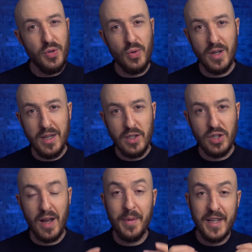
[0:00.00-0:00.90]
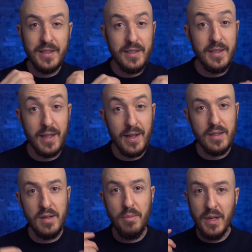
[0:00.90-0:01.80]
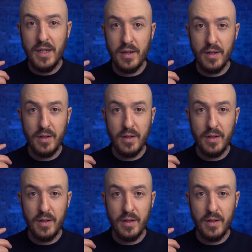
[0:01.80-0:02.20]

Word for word: theoretisch, aber das sind die Sachen, die mich